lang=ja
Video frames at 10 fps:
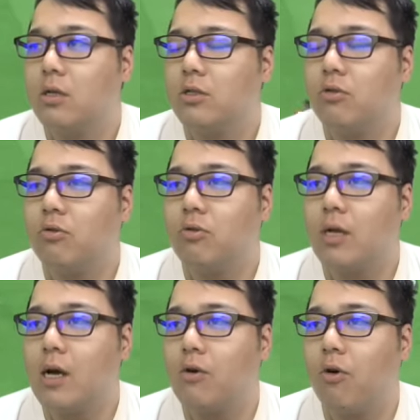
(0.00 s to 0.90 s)
そこを
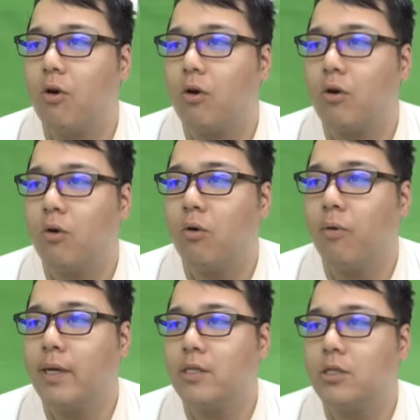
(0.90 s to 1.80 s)
なんかこう、
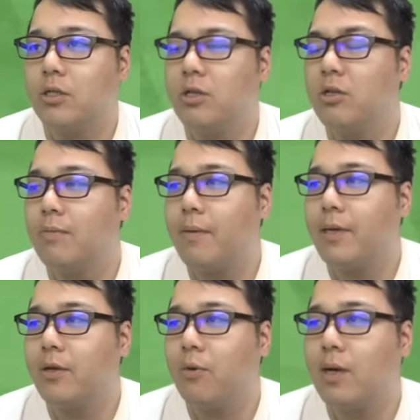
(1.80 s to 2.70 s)
オフェンス有利のま
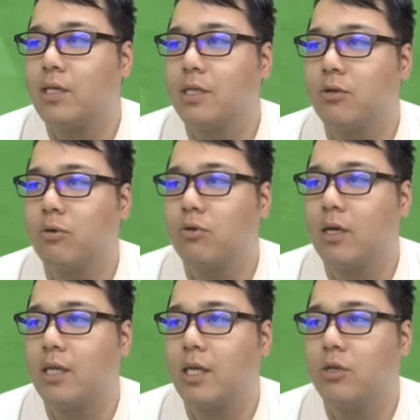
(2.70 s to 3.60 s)
まで終わらせること
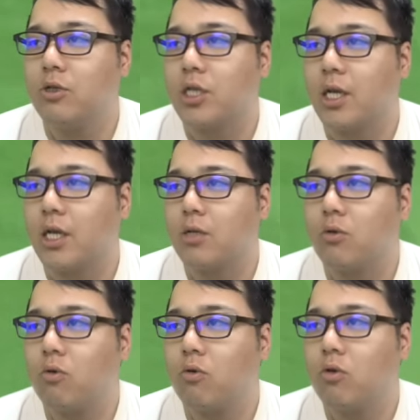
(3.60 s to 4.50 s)
ができるんじゃないか
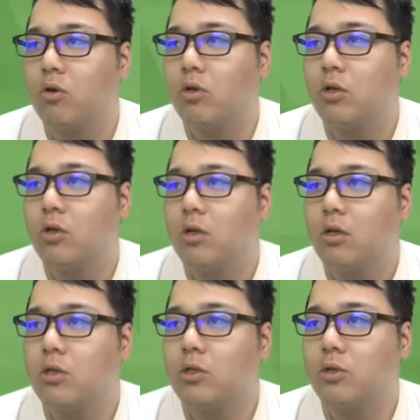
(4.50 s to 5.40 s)

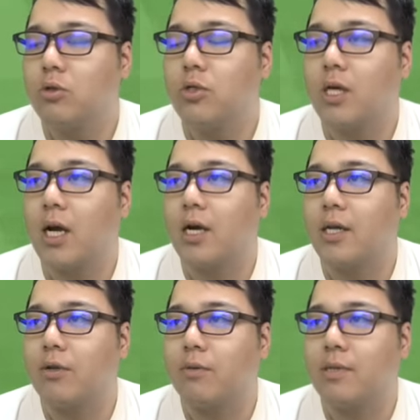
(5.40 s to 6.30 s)
と。そういうふうに考
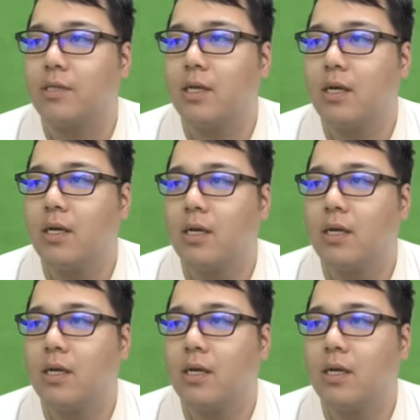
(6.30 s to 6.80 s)
えておりますね。